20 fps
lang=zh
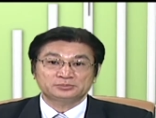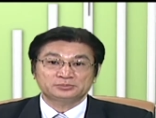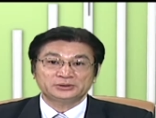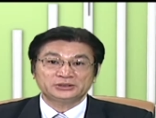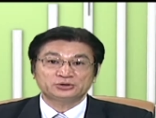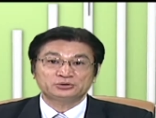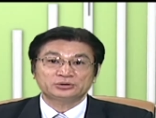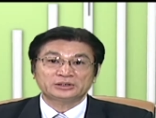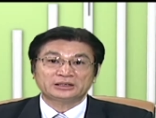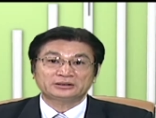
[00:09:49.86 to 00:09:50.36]

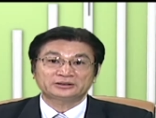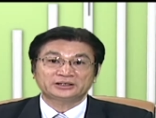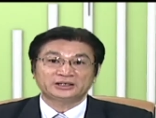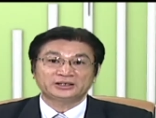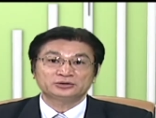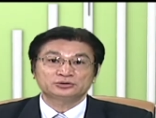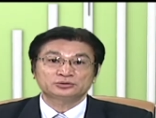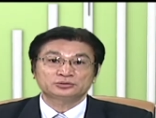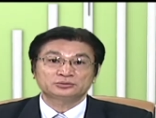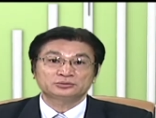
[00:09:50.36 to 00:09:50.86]
必须要
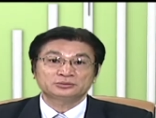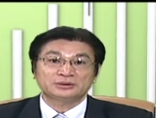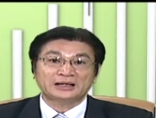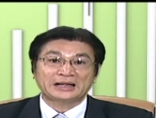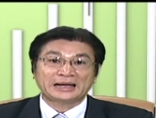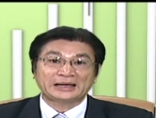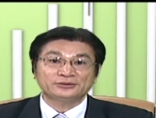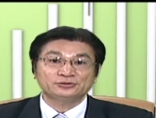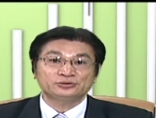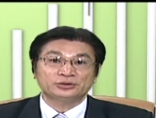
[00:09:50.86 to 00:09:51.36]
提出
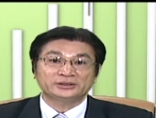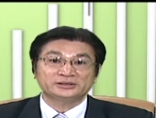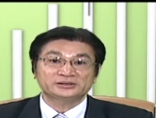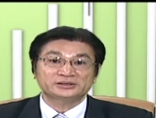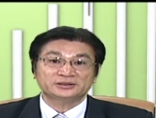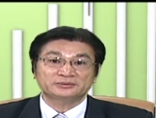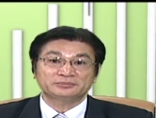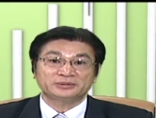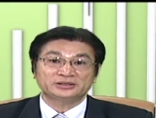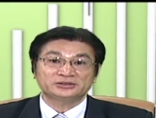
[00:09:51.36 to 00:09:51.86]
安全
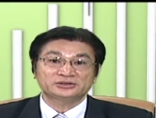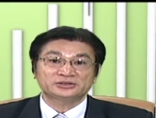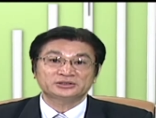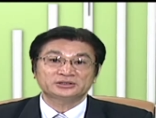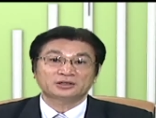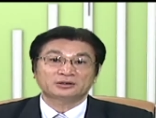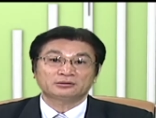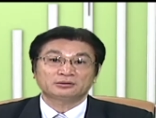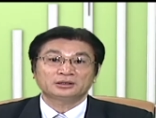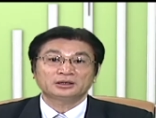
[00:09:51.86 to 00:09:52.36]
证明
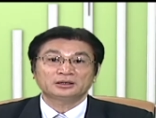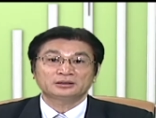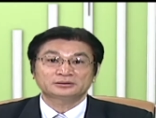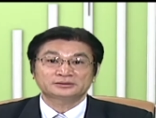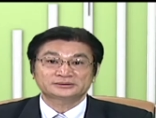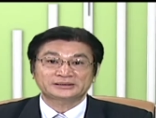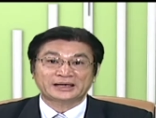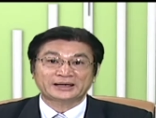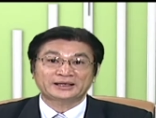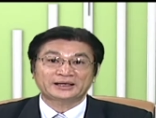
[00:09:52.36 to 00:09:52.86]
后
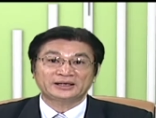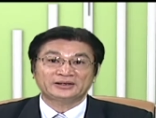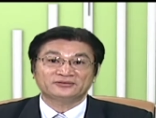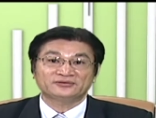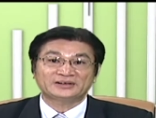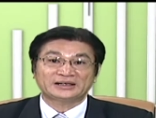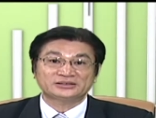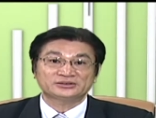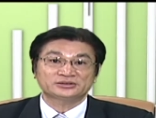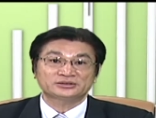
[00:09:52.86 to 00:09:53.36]
才可以
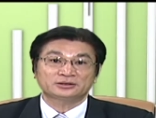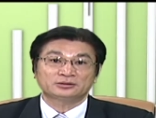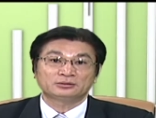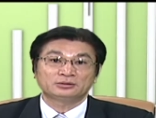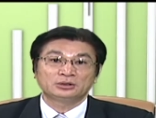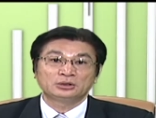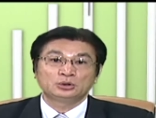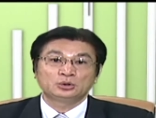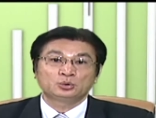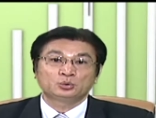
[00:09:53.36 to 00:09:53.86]
贩
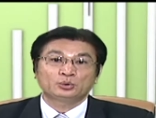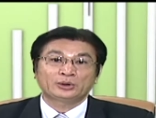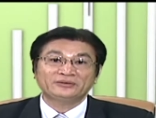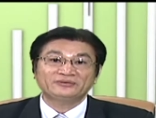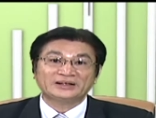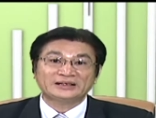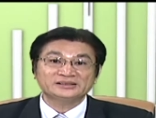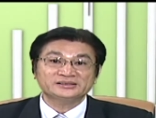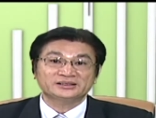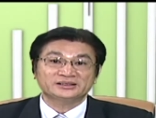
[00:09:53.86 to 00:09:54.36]
售。
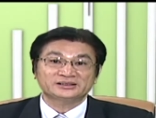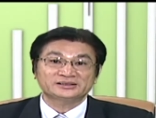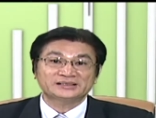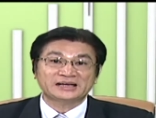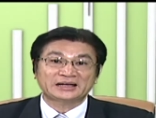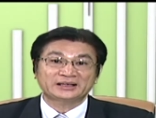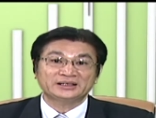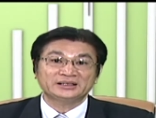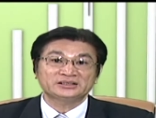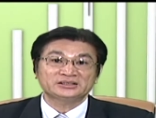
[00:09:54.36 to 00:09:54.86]
违反者
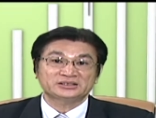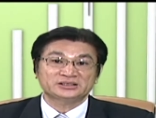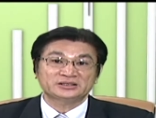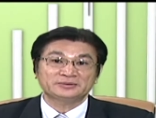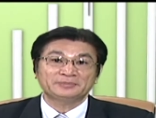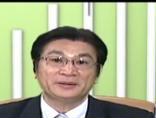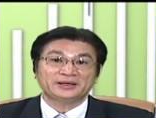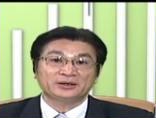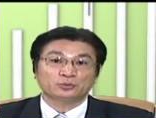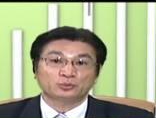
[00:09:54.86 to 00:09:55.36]
将依
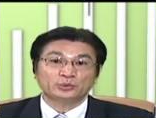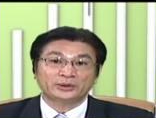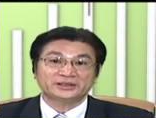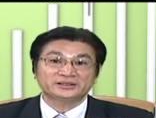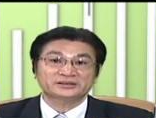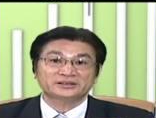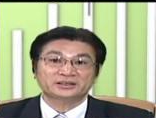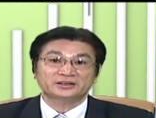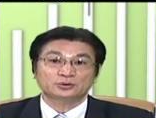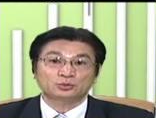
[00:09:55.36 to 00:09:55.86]
食品
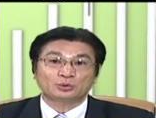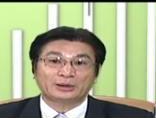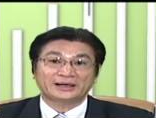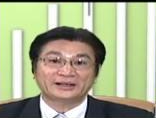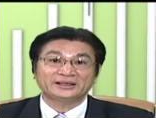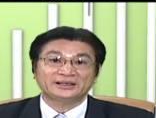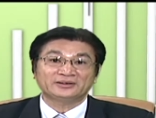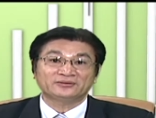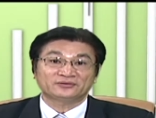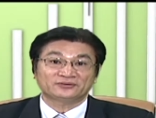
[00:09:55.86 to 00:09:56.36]
卫生
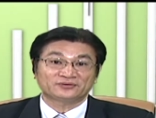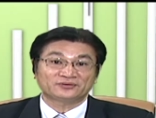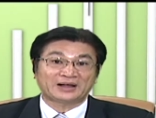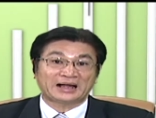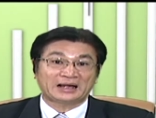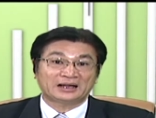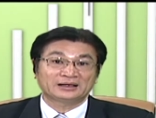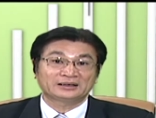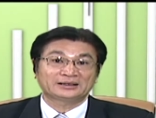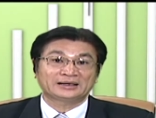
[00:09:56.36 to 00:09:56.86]
管理
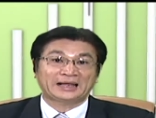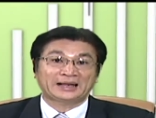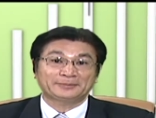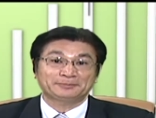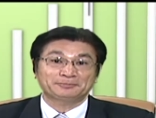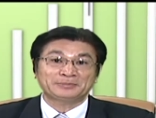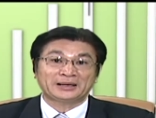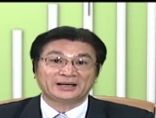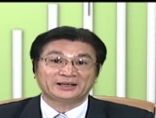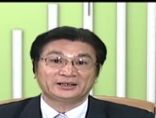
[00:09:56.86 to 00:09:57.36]
法来
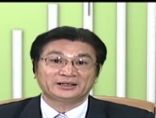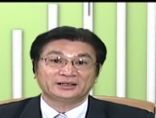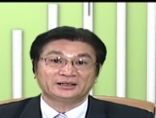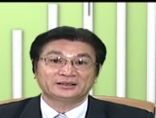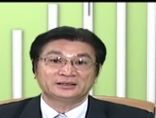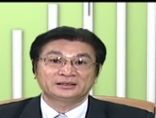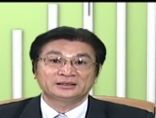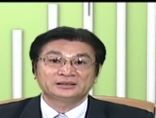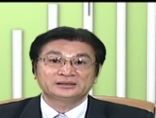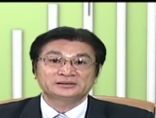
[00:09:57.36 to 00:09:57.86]
办理，
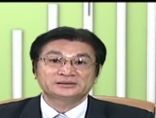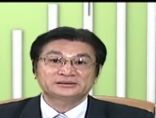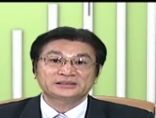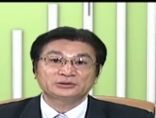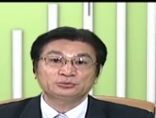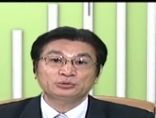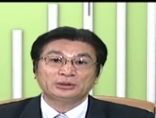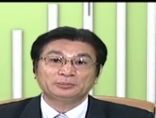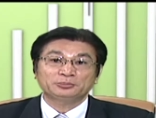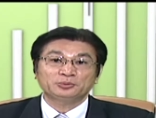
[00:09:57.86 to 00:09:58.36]

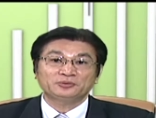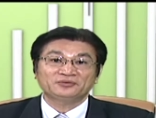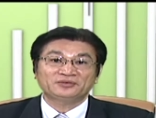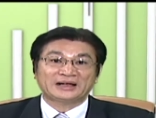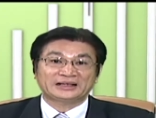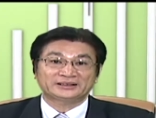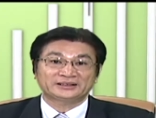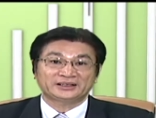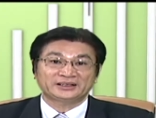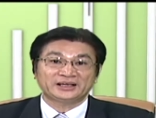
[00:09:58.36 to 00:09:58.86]
针对不
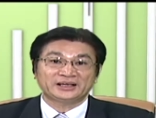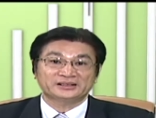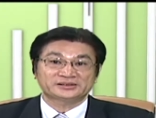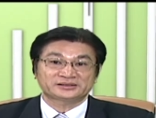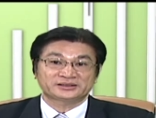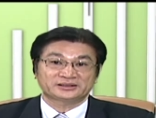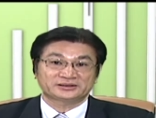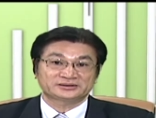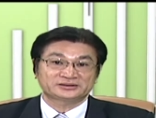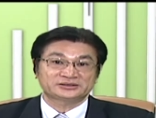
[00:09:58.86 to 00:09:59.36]
法的业
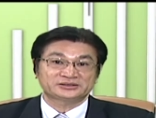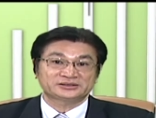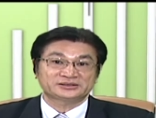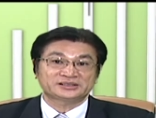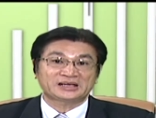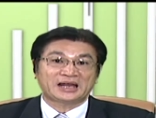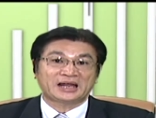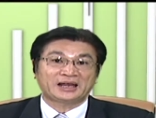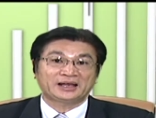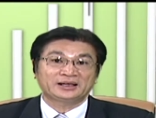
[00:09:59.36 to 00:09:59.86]
者制
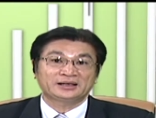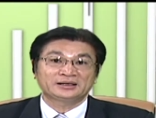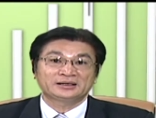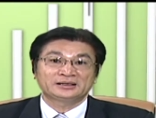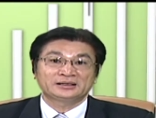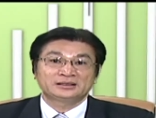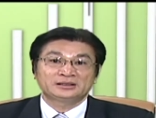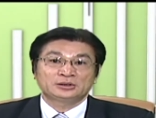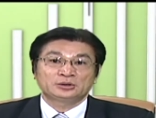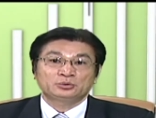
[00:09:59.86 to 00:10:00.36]
裁。
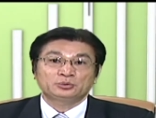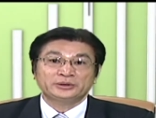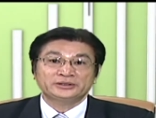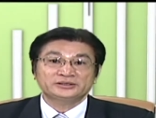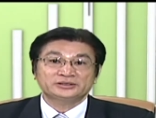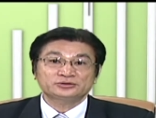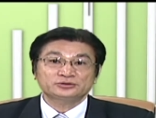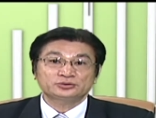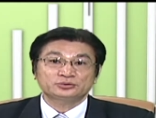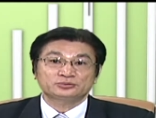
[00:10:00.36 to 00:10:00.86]
卫
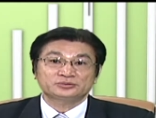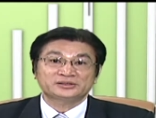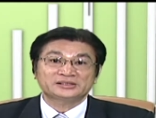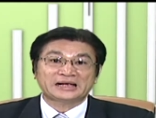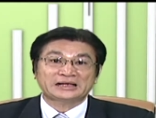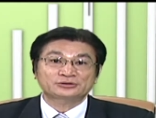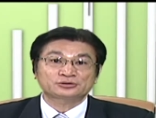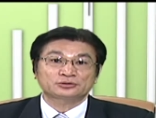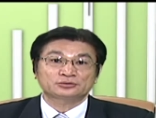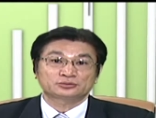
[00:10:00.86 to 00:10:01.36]
生署
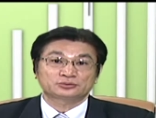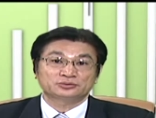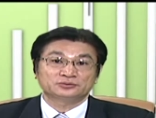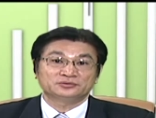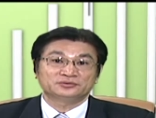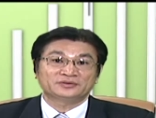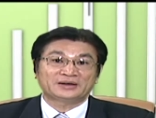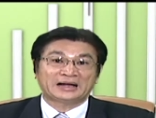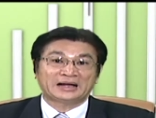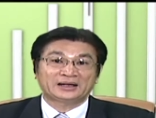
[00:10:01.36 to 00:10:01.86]
加重
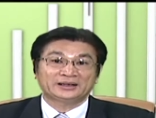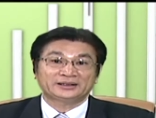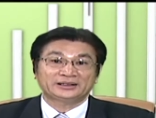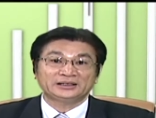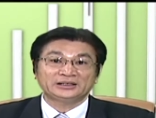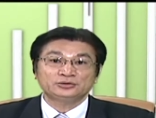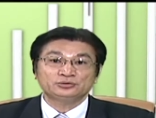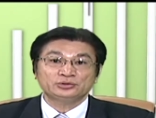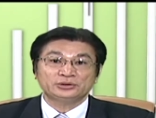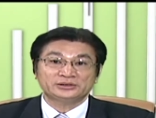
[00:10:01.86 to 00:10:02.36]
处罚，
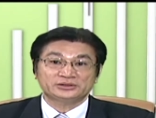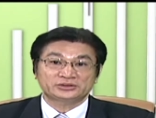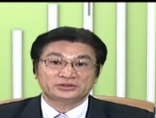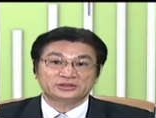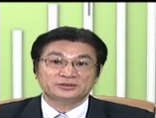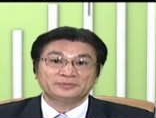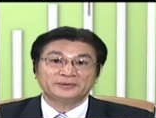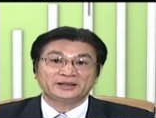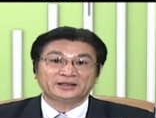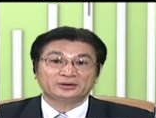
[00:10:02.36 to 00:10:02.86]
依据
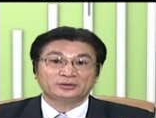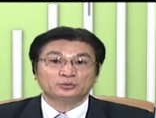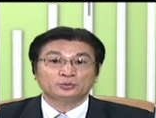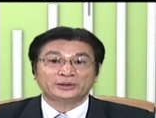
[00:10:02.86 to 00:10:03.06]
食品